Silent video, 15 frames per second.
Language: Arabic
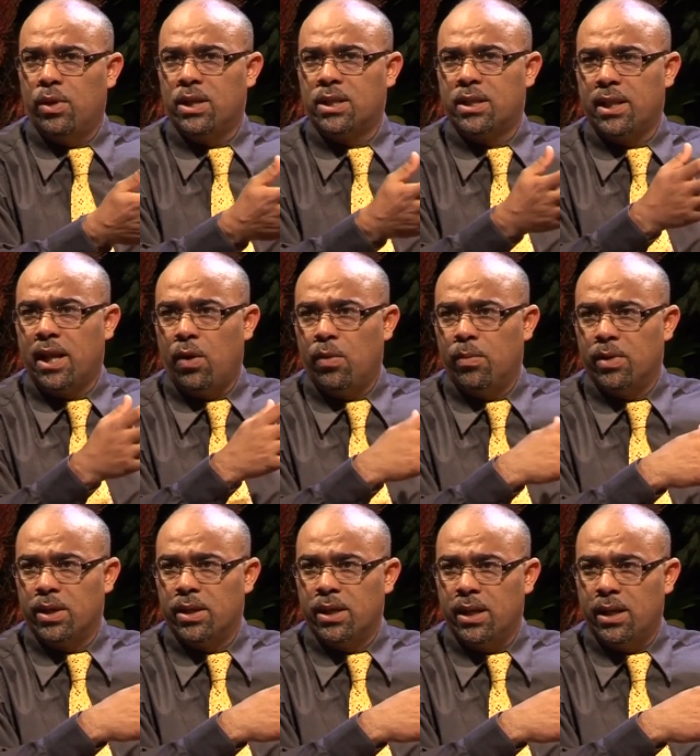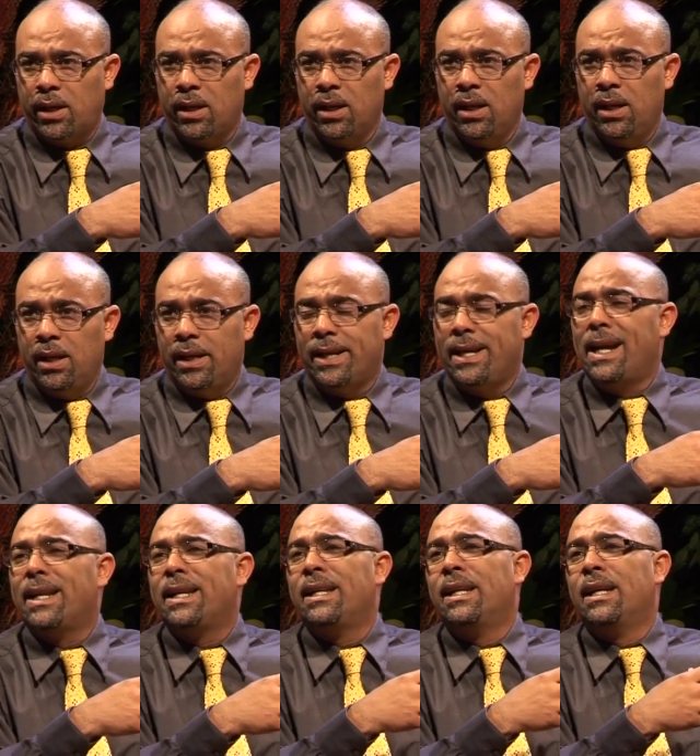يستدعوهم للدار
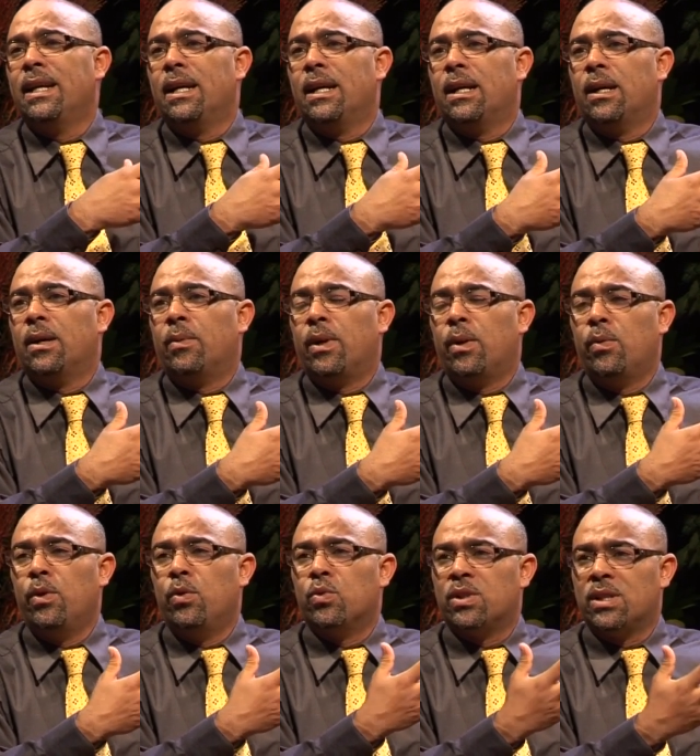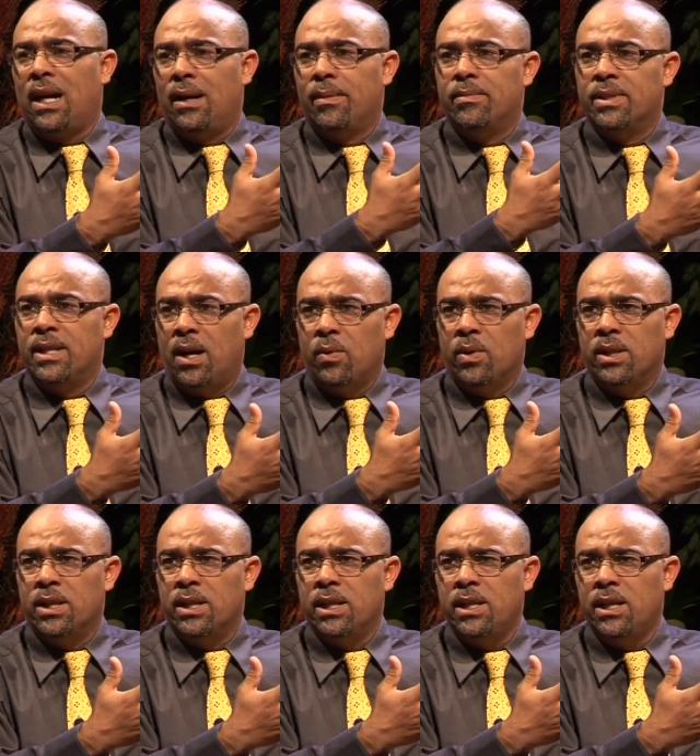يعني ولو انه صاحب دعوه
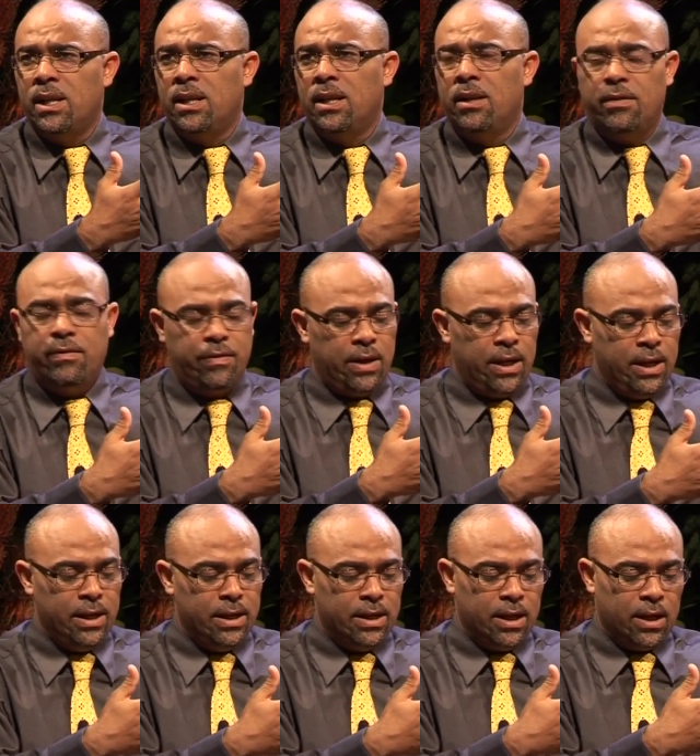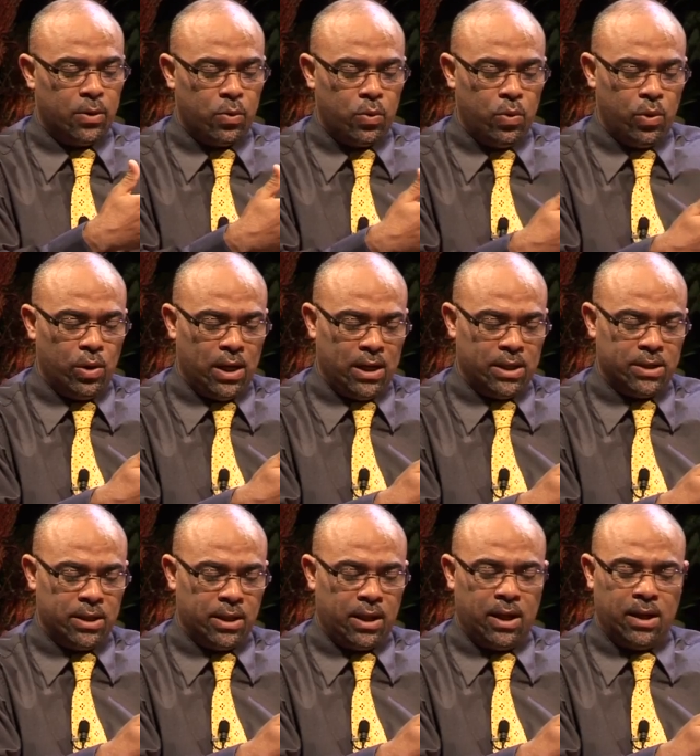دينيه فان كل
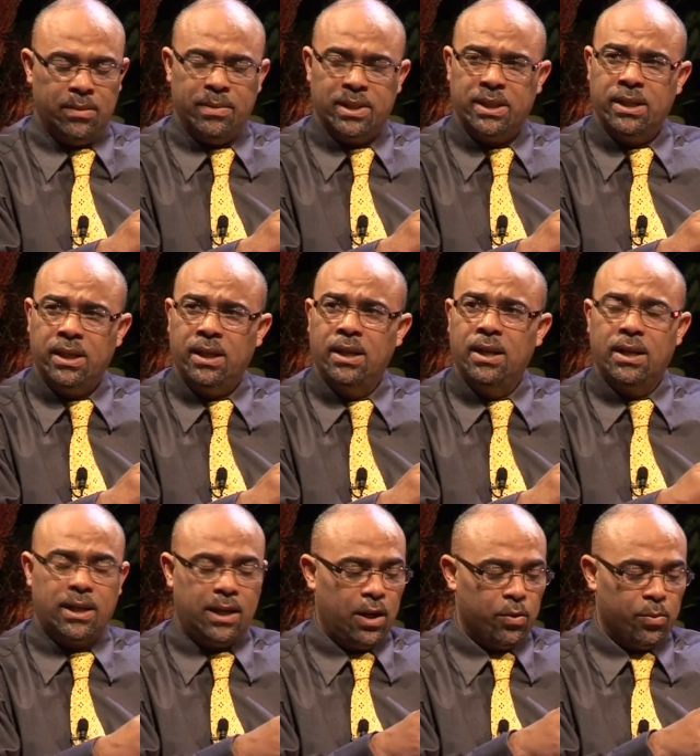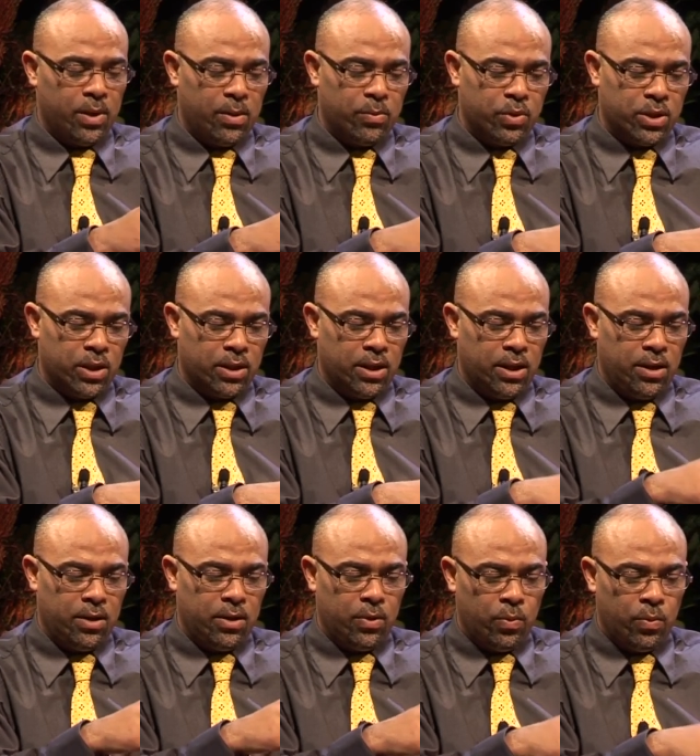اصدقاء المسيح كانوا من البسطاء
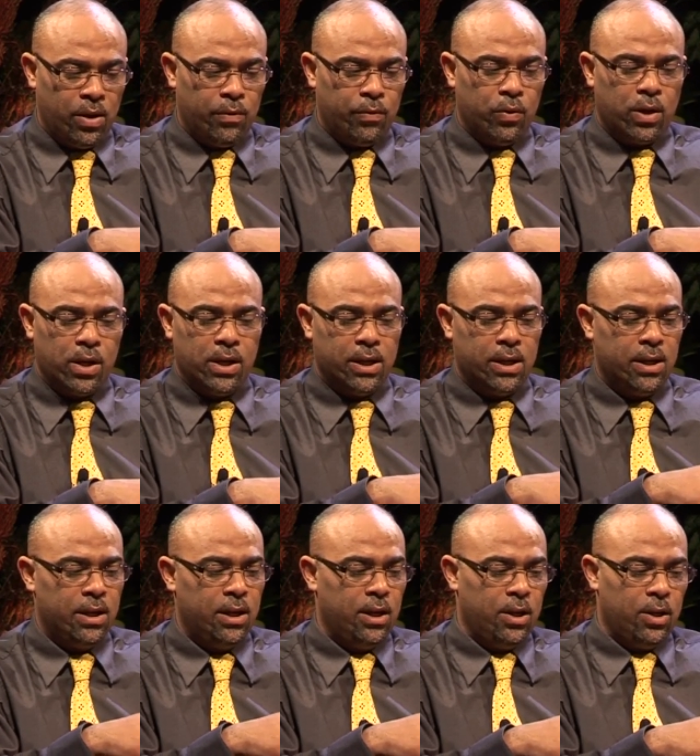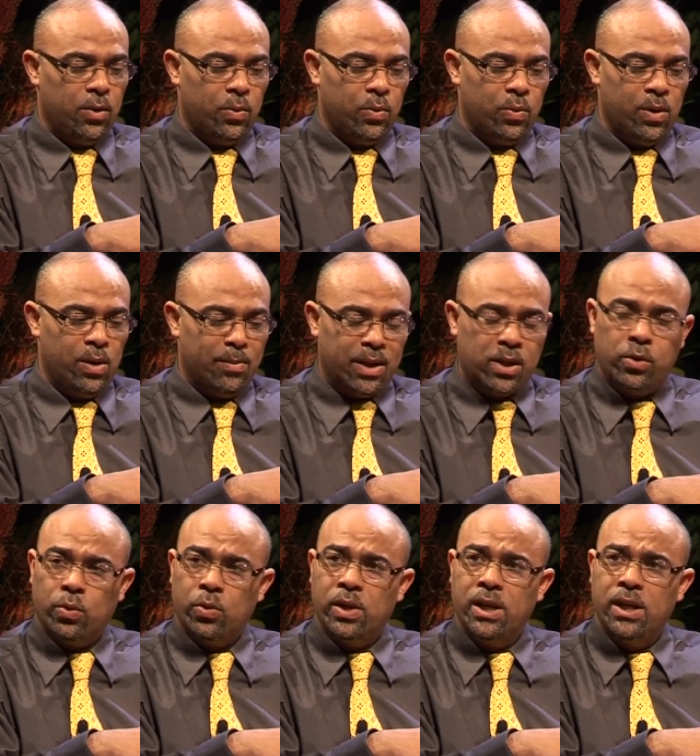والفقراء
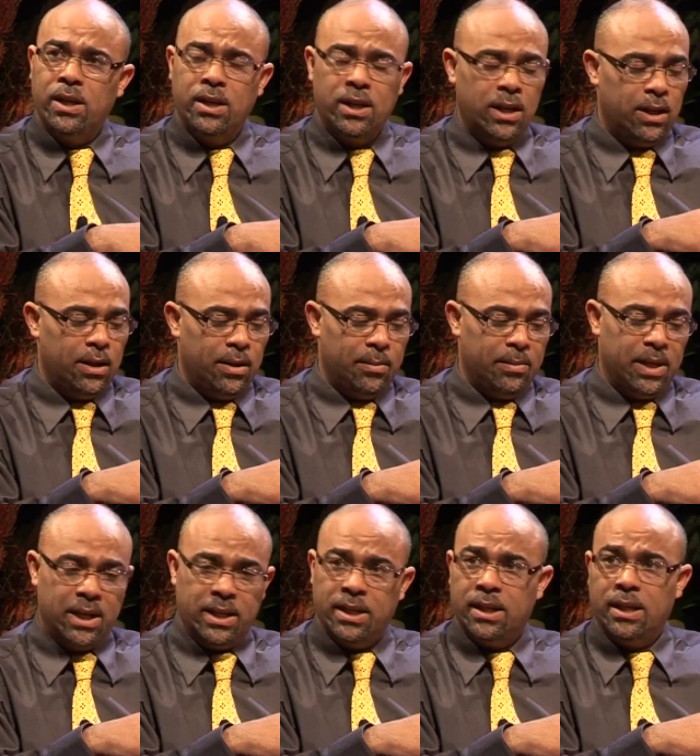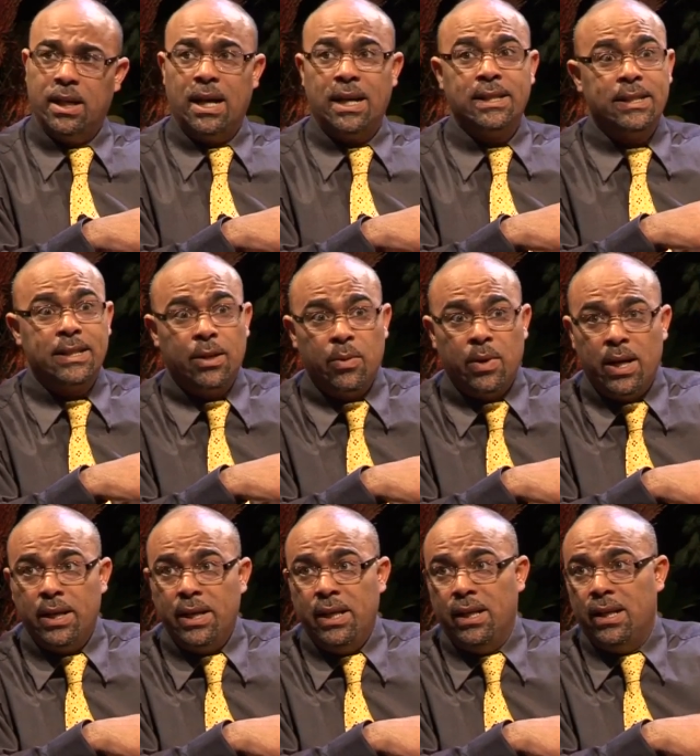والمكروهين من
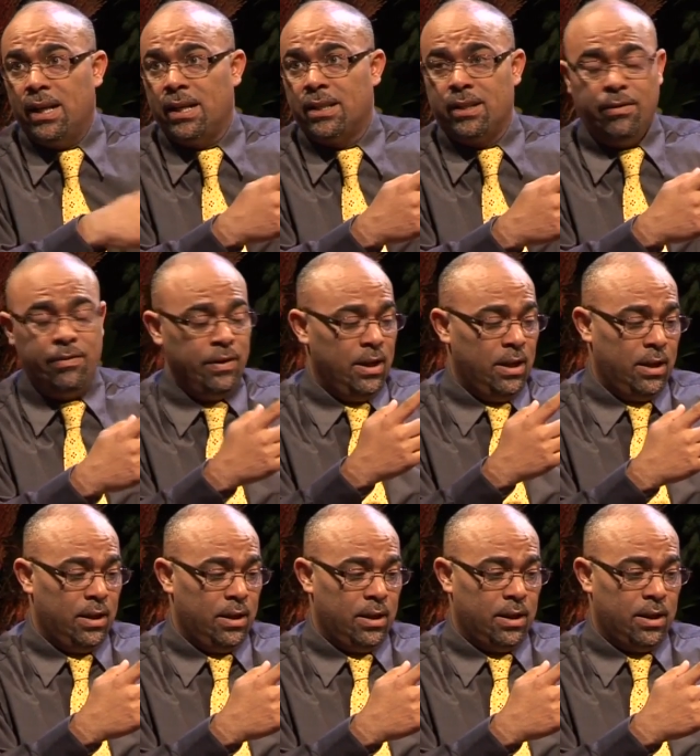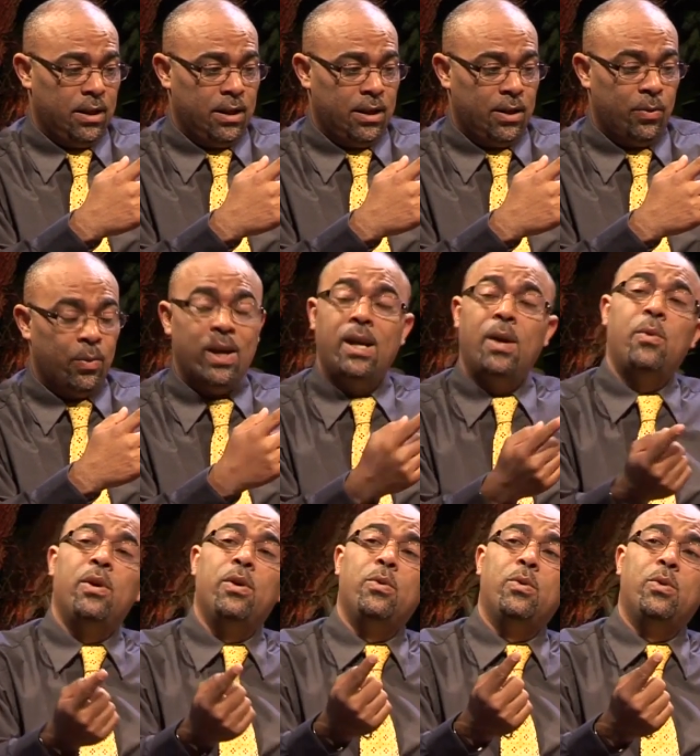الزواني للاسف نعم. آه ولو
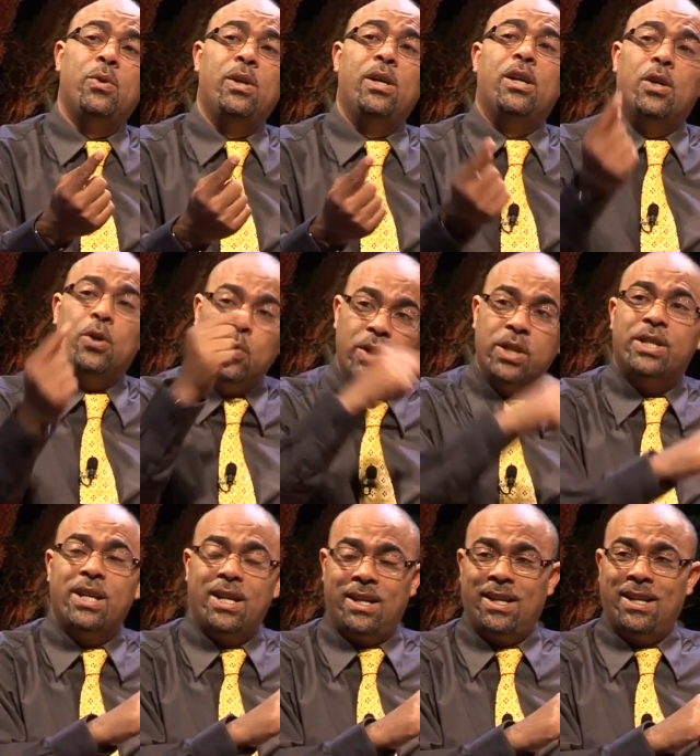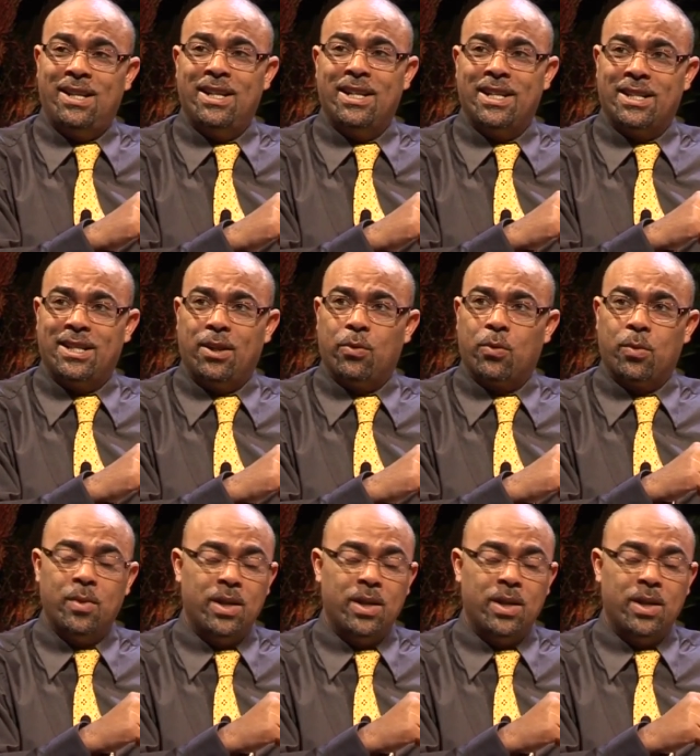انه هو جاء للناس هذوك